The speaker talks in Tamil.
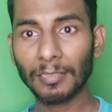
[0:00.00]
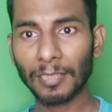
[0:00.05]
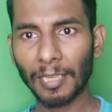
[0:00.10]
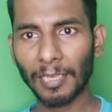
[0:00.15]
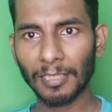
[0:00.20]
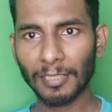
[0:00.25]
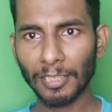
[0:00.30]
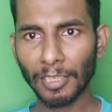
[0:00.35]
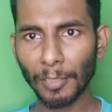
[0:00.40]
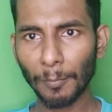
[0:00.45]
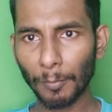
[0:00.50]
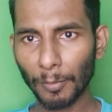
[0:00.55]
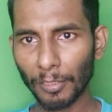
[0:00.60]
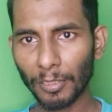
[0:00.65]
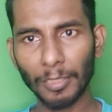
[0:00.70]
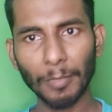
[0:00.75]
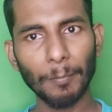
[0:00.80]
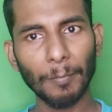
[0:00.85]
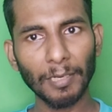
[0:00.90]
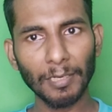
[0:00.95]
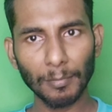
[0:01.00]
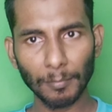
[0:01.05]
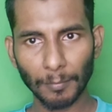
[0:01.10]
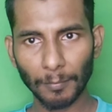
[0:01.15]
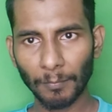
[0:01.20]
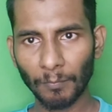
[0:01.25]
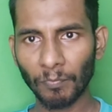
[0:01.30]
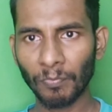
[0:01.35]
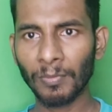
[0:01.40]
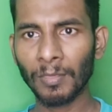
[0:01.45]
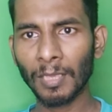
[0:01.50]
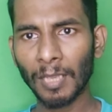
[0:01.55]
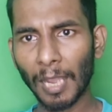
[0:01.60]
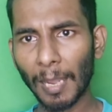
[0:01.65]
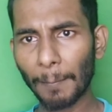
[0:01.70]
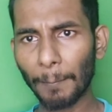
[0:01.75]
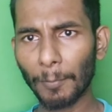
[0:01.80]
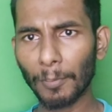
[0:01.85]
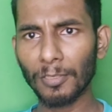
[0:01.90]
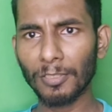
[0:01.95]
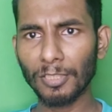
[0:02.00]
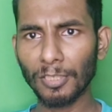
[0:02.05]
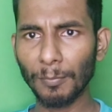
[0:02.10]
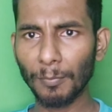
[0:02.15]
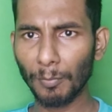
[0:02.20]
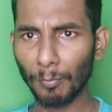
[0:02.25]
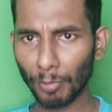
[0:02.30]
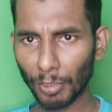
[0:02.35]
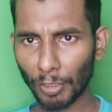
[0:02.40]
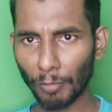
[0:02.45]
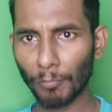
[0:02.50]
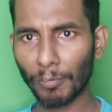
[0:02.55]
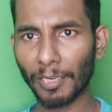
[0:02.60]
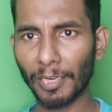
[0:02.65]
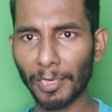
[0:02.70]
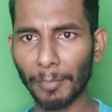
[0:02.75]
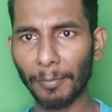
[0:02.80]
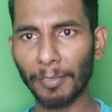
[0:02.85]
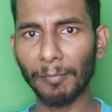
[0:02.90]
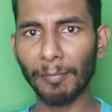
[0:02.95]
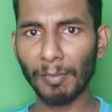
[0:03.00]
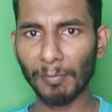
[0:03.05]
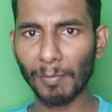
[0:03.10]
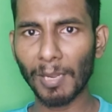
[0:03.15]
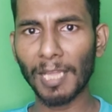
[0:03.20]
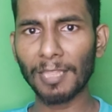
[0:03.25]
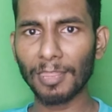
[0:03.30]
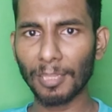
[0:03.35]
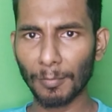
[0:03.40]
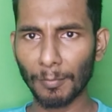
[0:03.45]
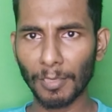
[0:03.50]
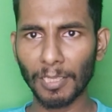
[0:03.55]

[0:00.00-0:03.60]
சாரி சிங்கப்பூர் தீபன் அப்புறம் ஜிபி முத்து இவங்க ரெண்டு பேருமே மாற்றி